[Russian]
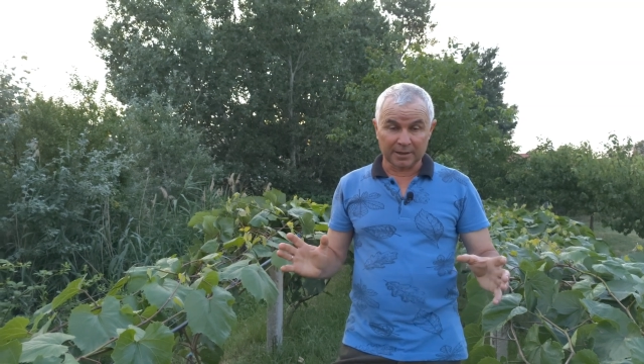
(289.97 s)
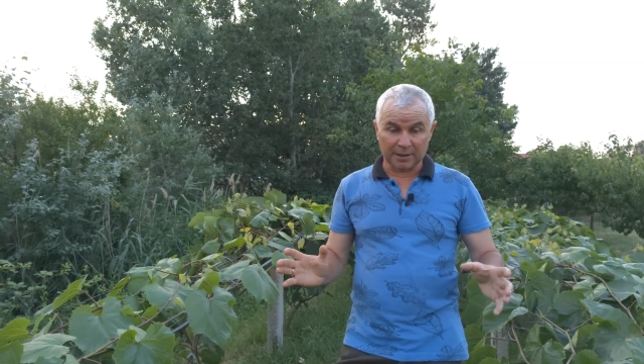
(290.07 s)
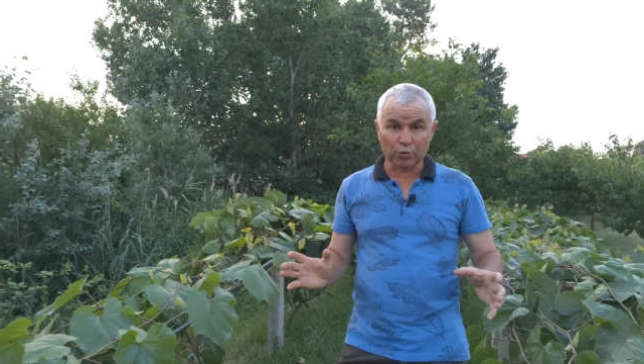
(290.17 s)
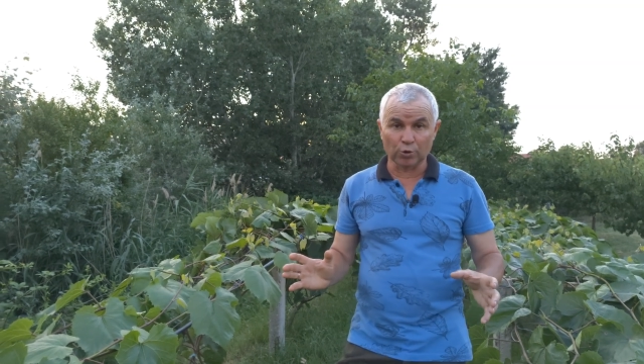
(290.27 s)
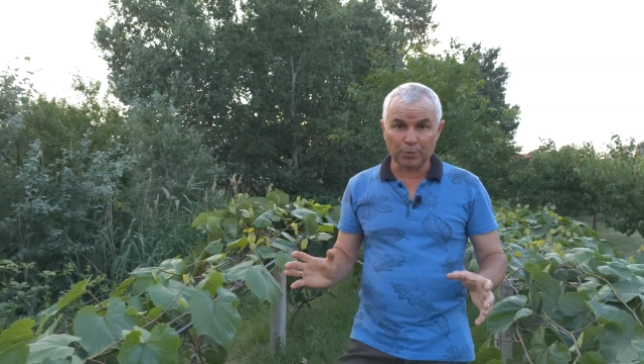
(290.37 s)

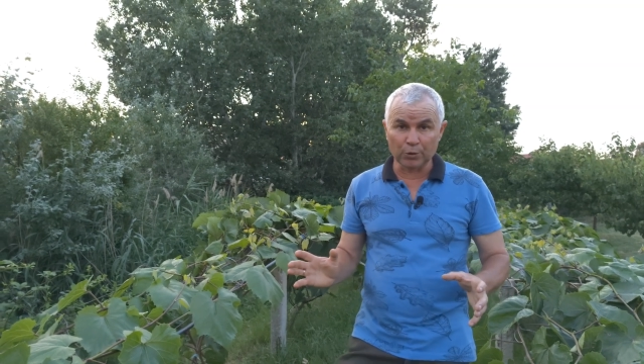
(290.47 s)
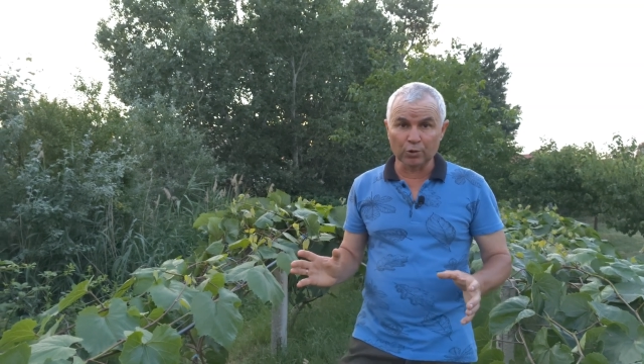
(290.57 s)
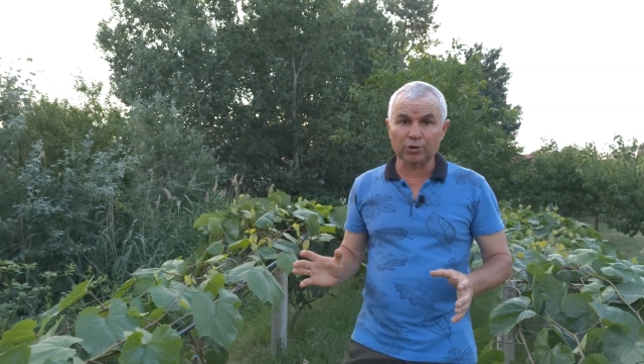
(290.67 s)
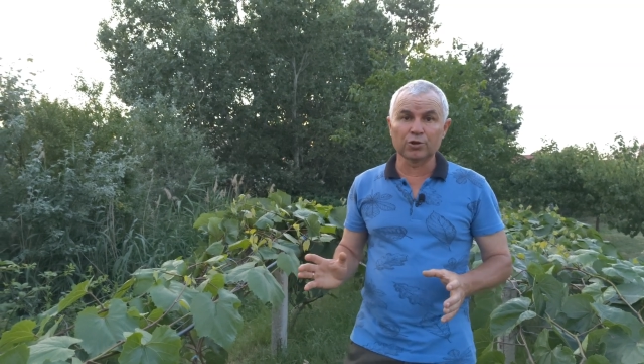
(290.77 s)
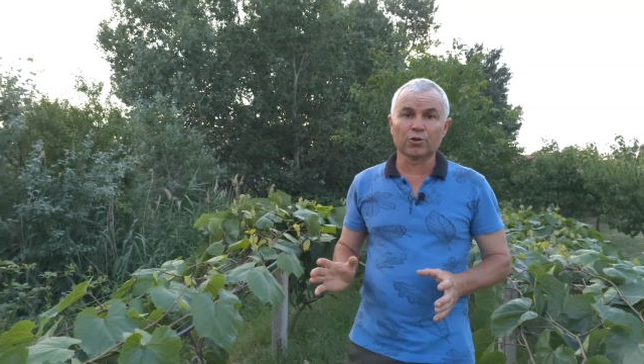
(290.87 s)
На тот
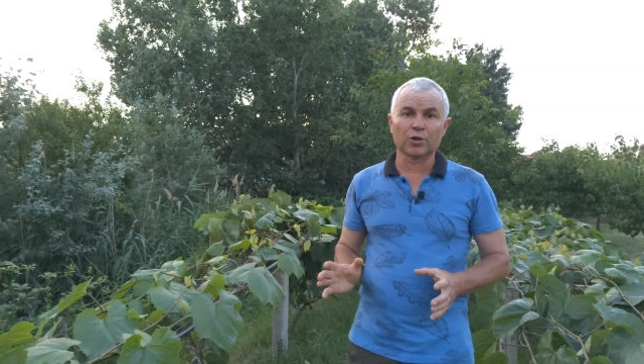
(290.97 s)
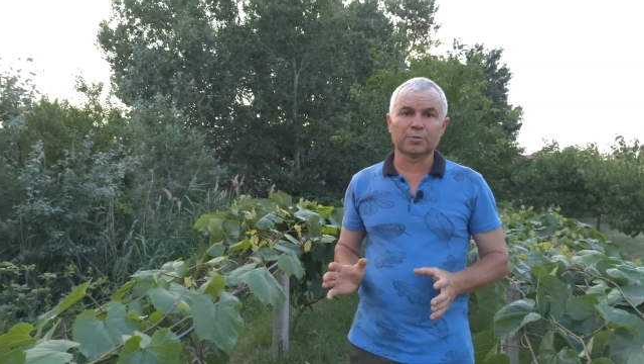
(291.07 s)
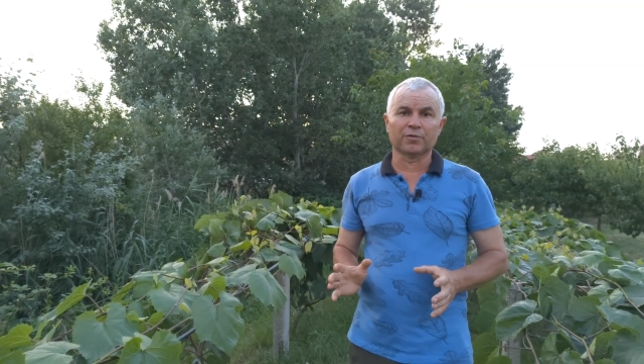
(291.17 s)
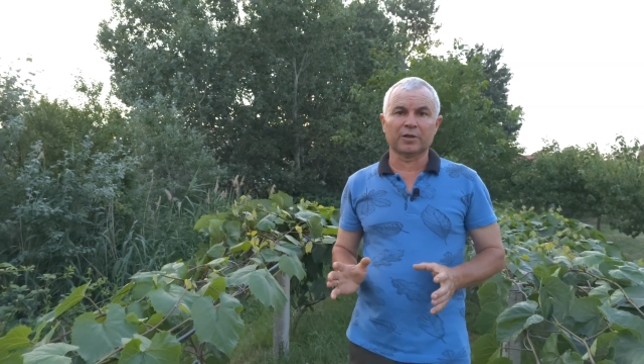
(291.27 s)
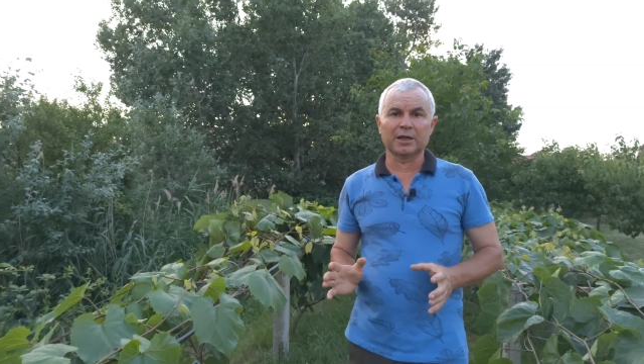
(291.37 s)
период, еще раз
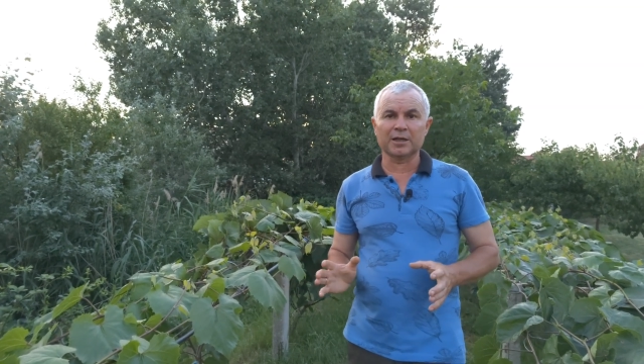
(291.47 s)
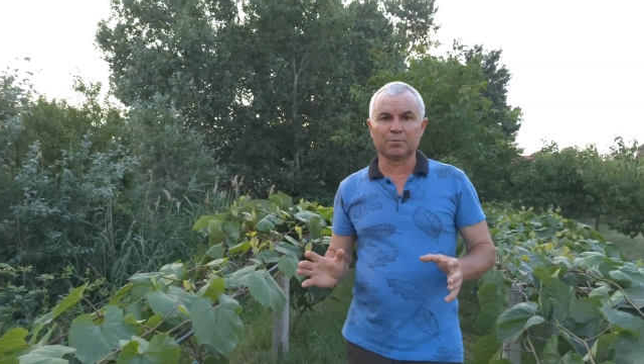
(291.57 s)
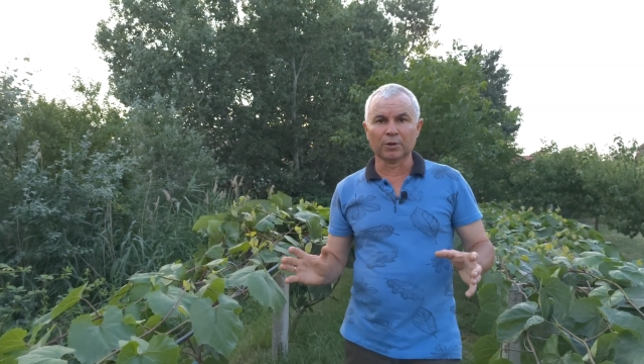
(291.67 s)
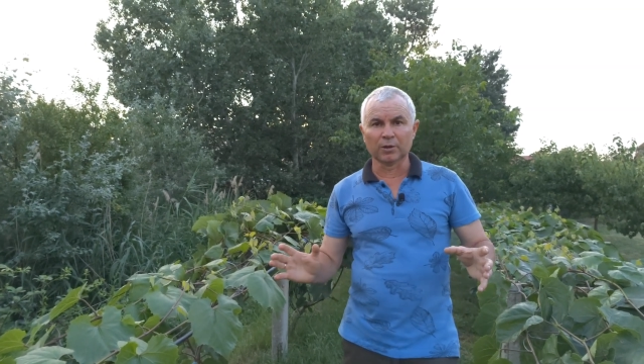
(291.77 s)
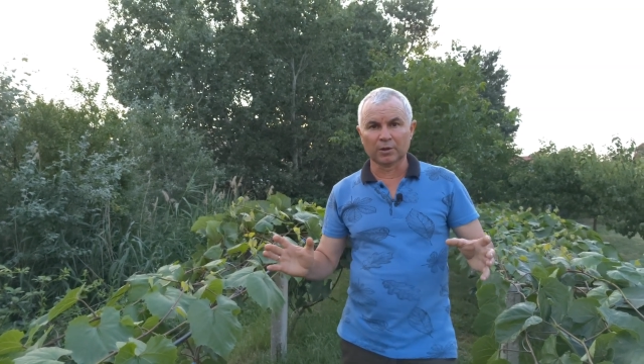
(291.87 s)
повторяюсь,
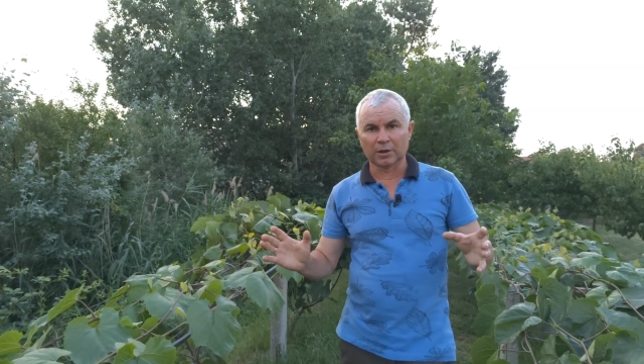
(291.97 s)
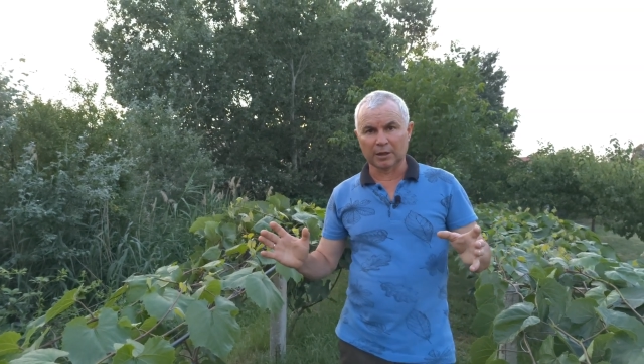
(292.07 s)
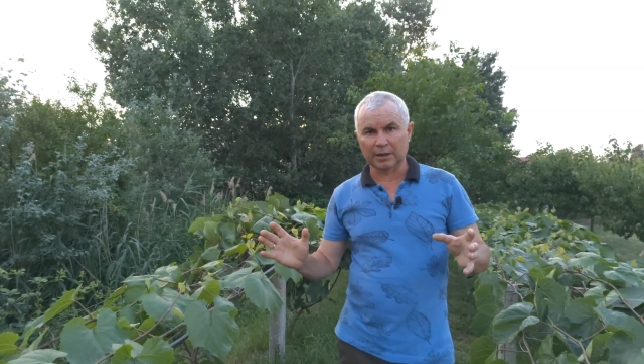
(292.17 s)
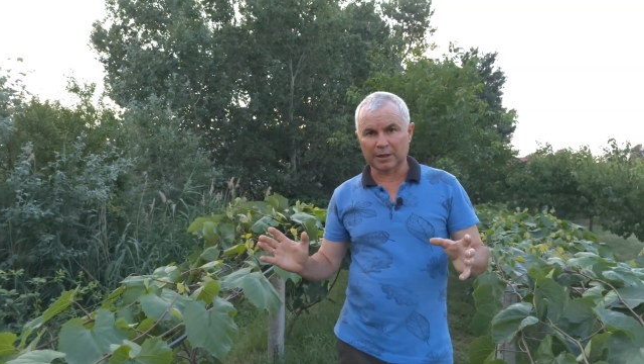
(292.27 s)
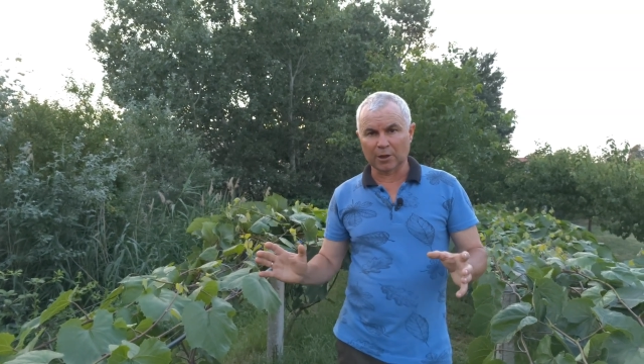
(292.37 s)
был
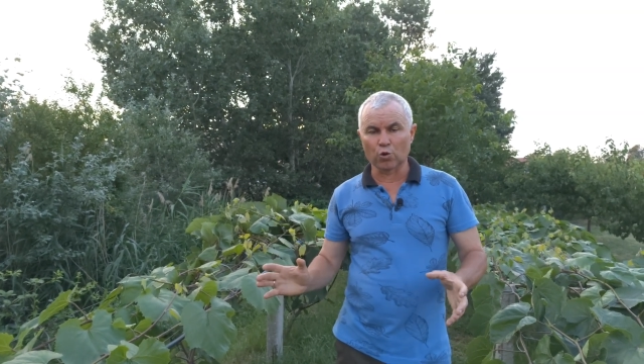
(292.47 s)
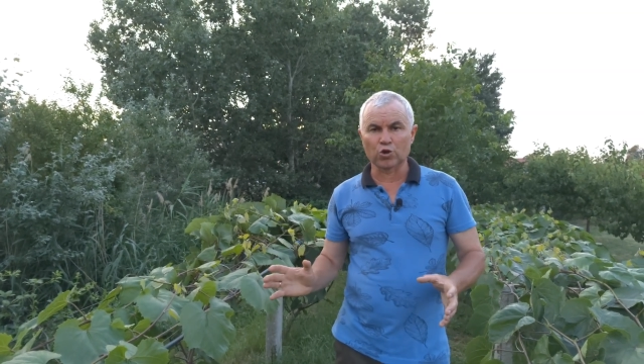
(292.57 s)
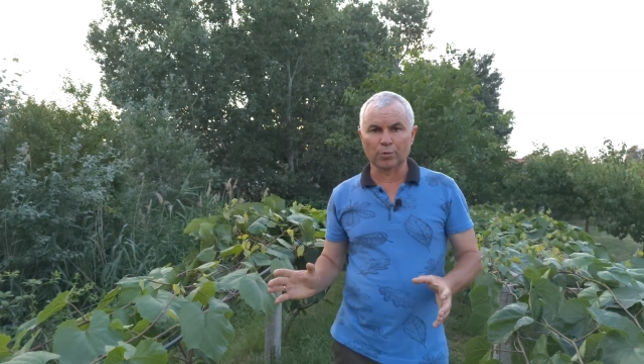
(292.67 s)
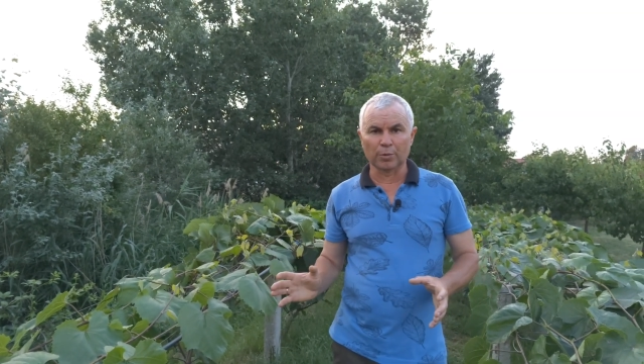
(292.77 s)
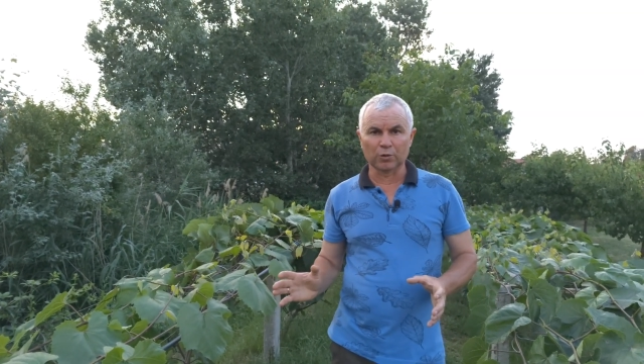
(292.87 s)

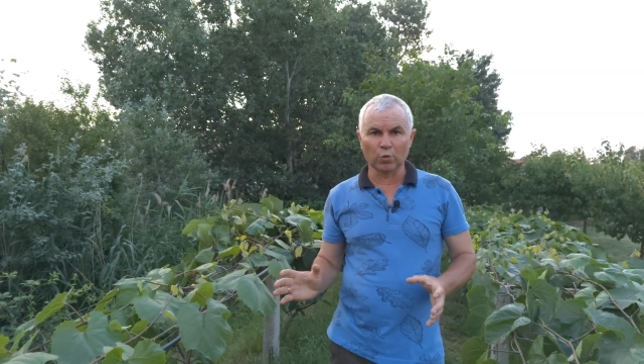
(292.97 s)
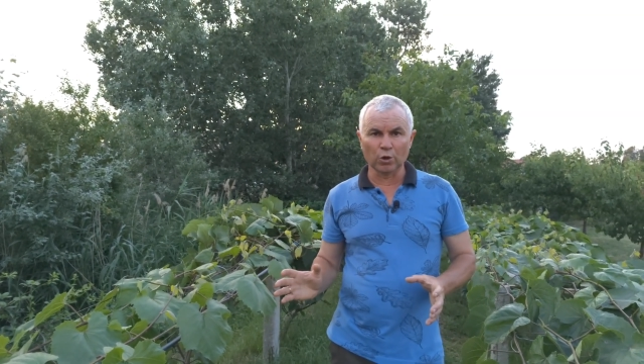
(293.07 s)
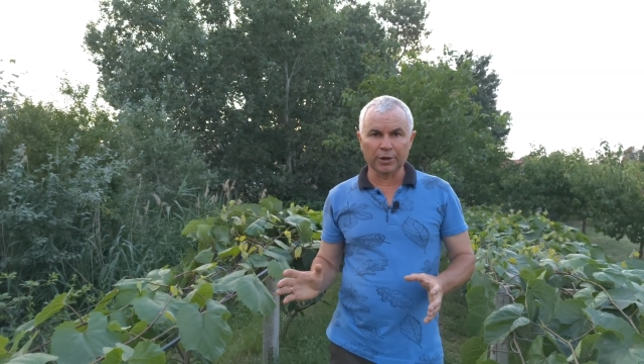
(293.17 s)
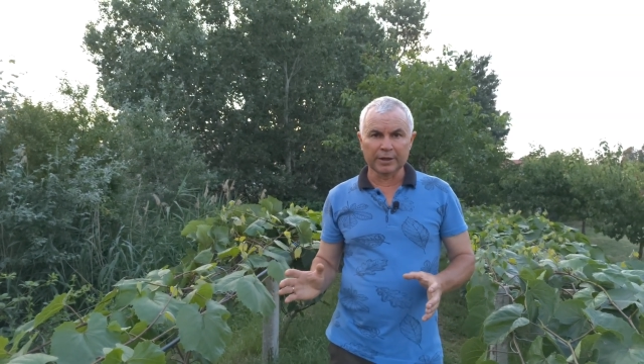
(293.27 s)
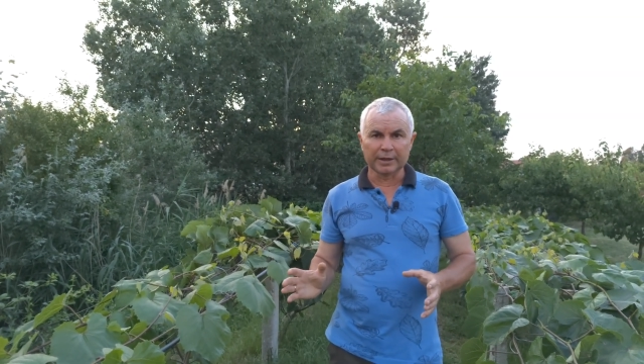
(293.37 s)
хороший
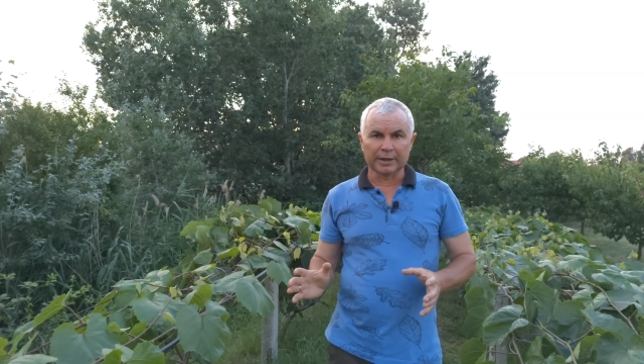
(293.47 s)
подвой,